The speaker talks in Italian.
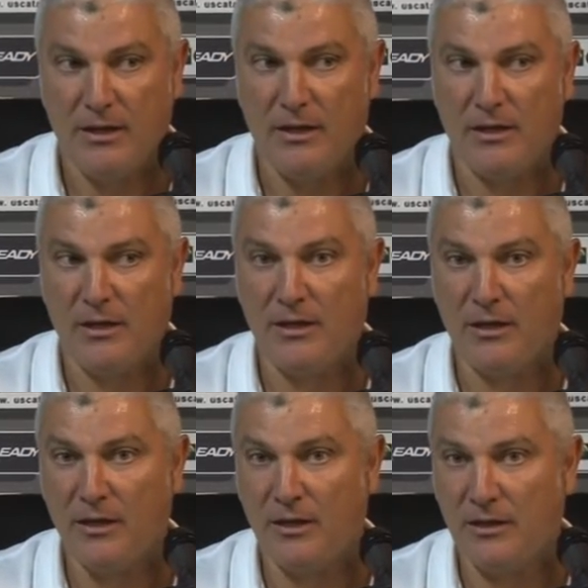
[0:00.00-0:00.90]

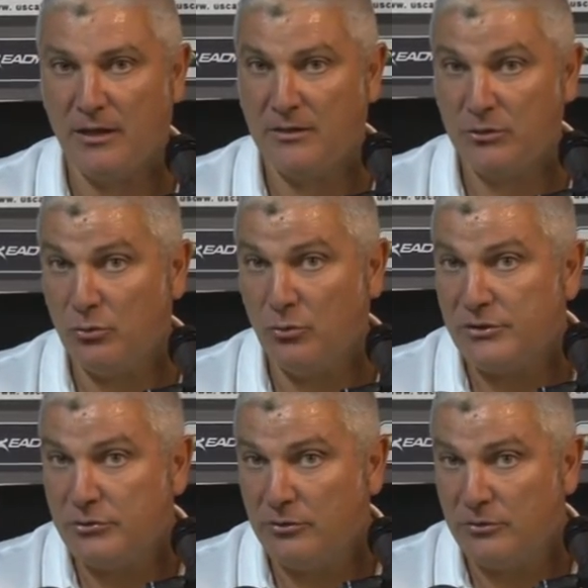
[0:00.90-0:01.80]
e, e detto
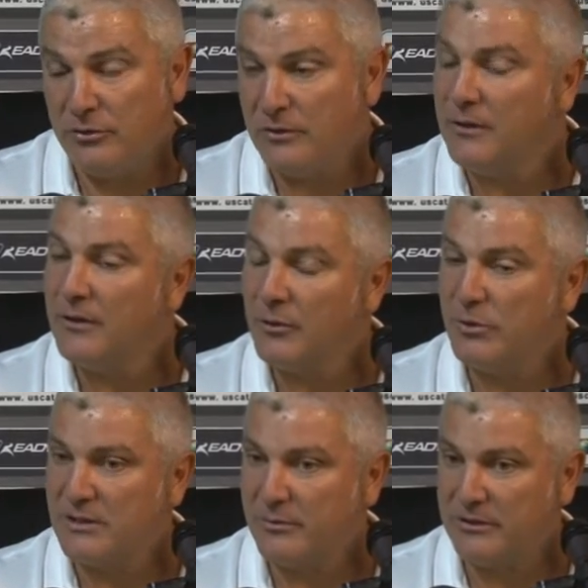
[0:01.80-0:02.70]
questo, eh,
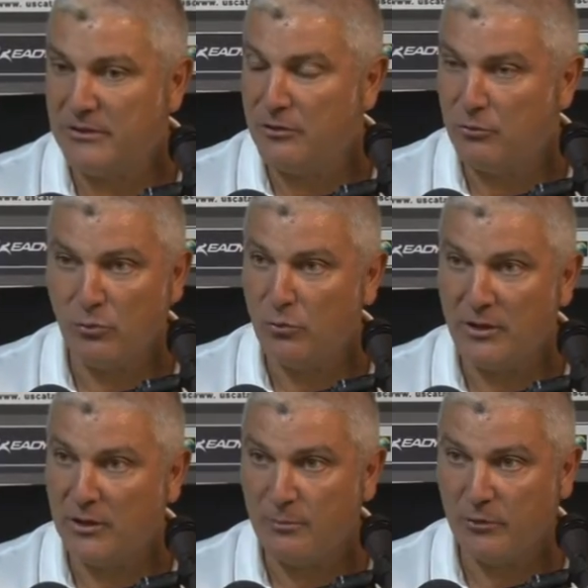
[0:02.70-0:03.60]
questa partita io non ho nulla
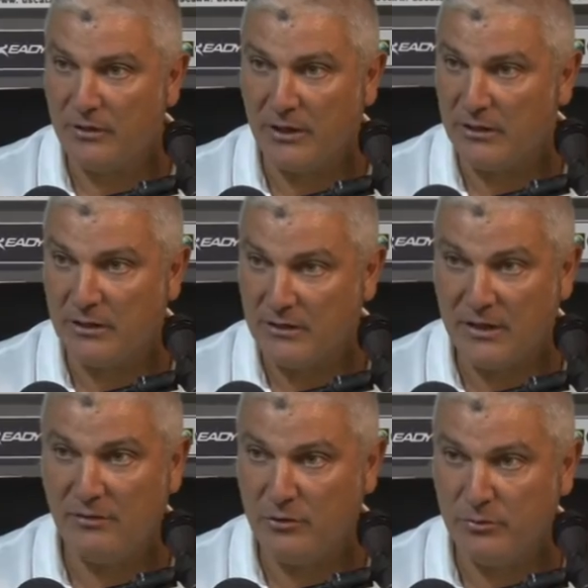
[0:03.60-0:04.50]
da rimproverare, né a
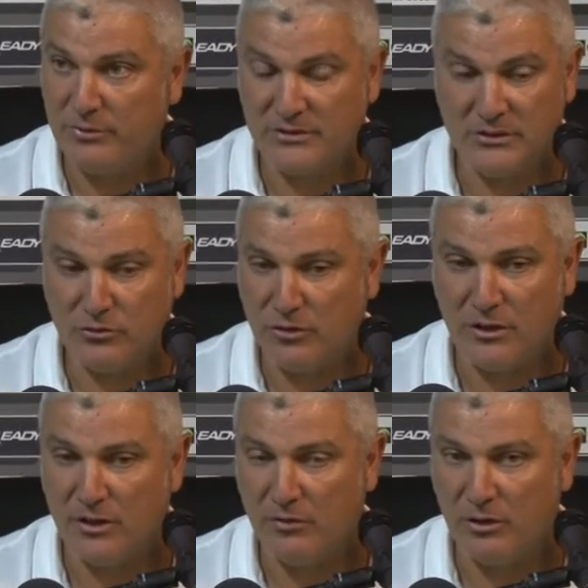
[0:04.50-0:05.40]
livello di prestazione
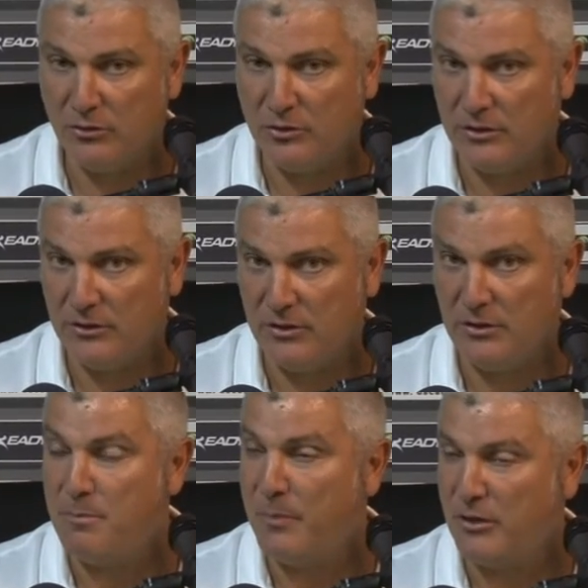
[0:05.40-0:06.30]
né a livello di, di, di
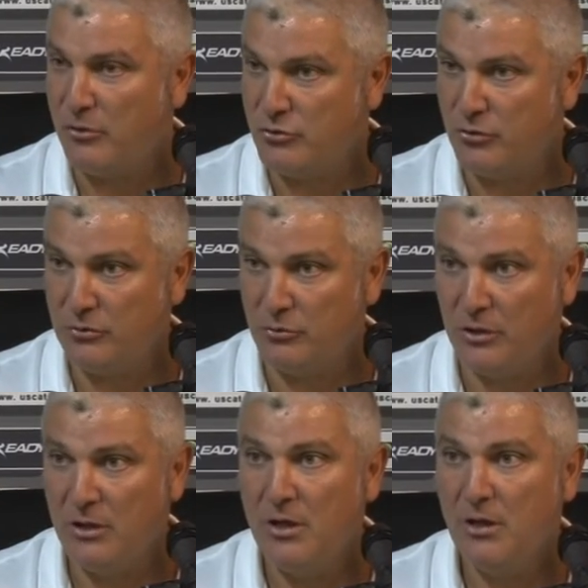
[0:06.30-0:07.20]
impegno ai giocatori.
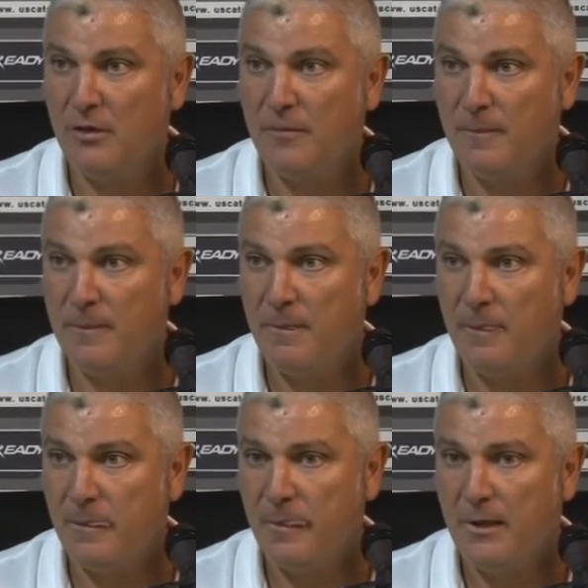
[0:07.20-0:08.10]
Entrambi cosa mi dice?
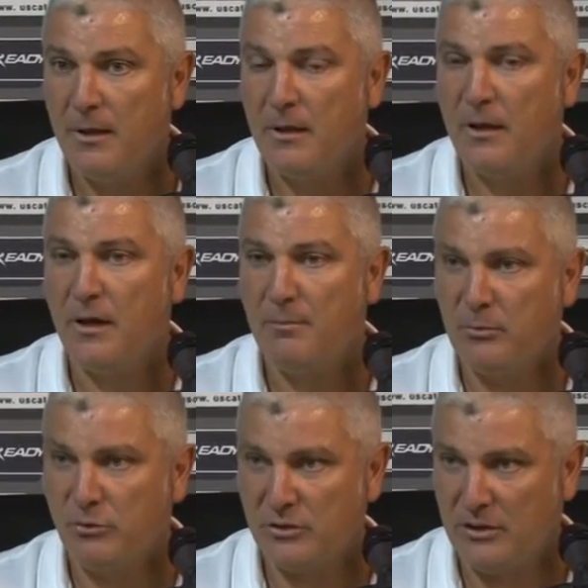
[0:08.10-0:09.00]
Eh,
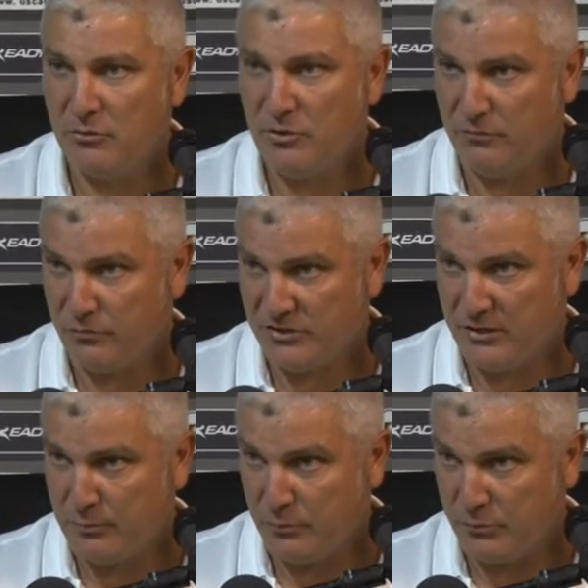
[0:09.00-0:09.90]
abbiamo cercato di
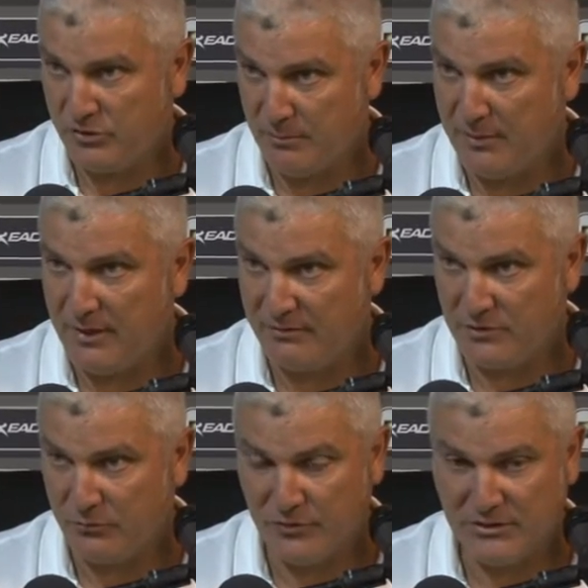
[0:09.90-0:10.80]
rinforzare il più possibile la
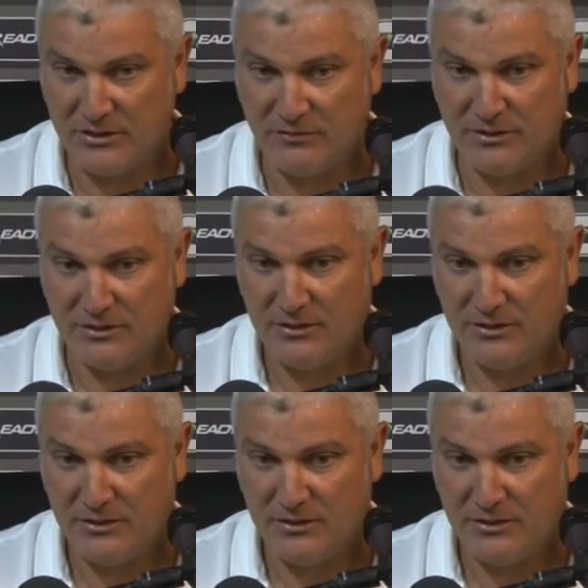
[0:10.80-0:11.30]
fase offensiva,